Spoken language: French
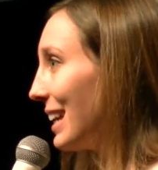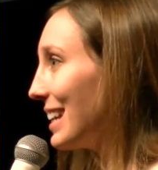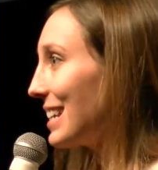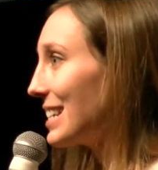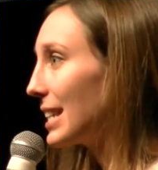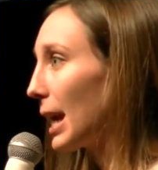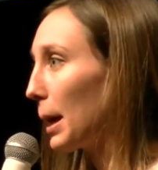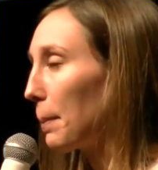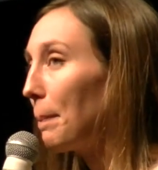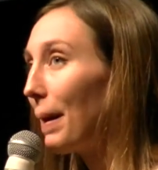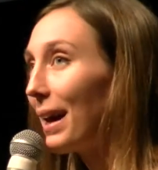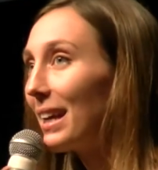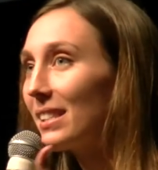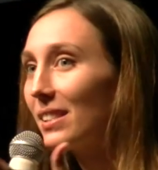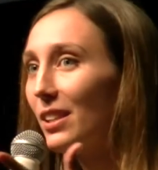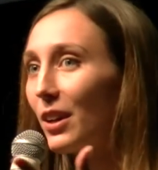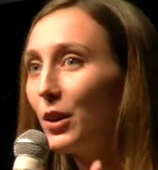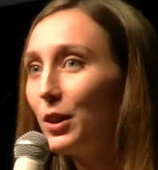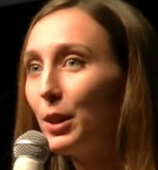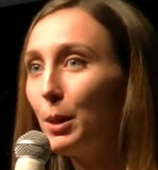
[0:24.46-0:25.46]
Chaque
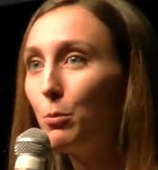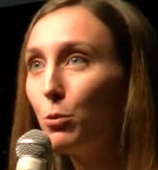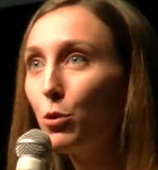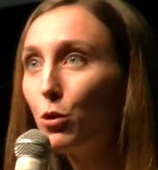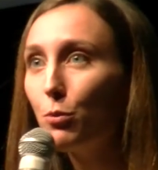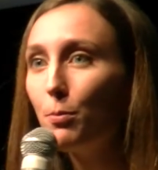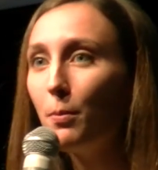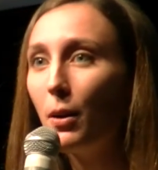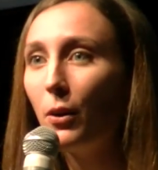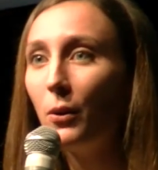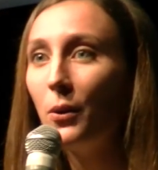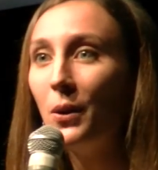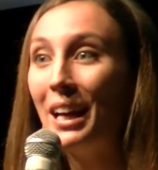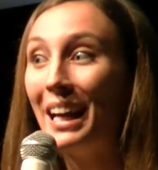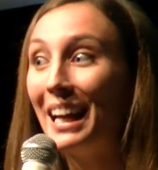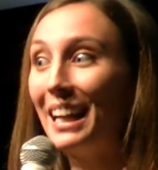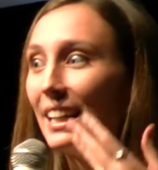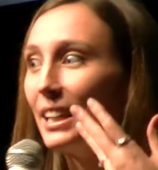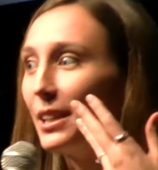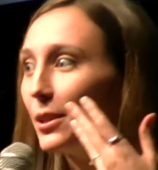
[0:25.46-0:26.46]
personne et mouvement,
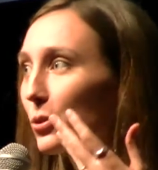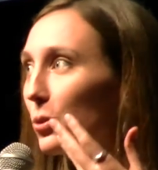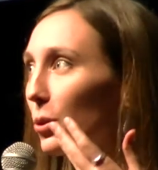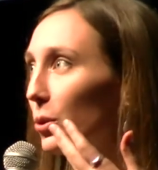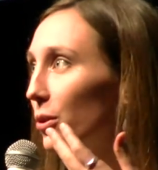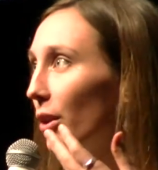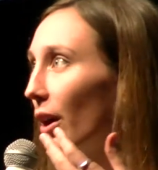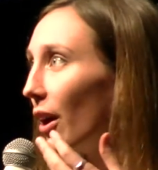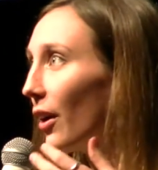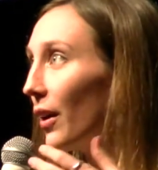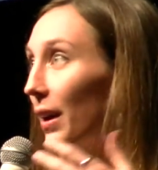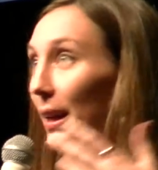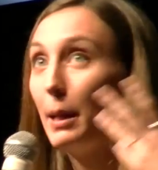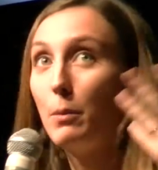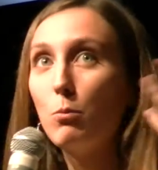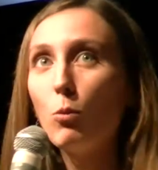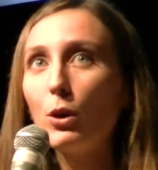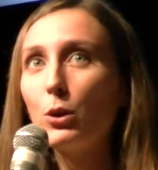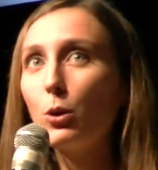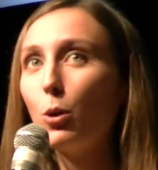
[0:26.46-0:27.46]
les odeurs, les
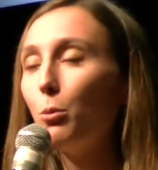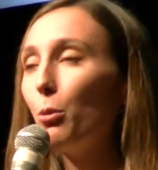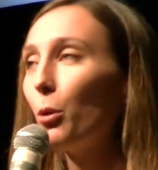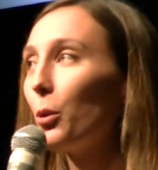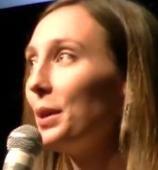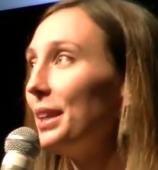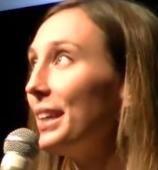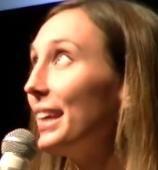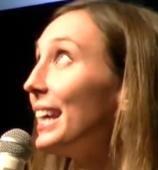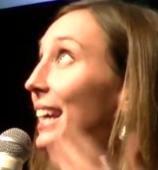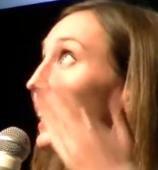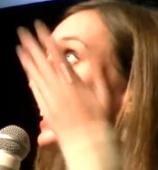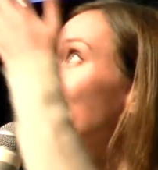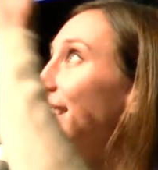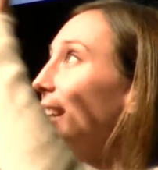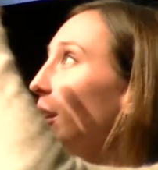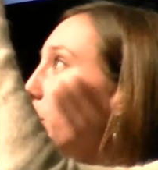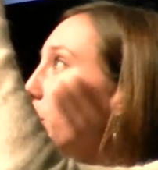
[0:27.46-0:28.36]
moindres bruits, des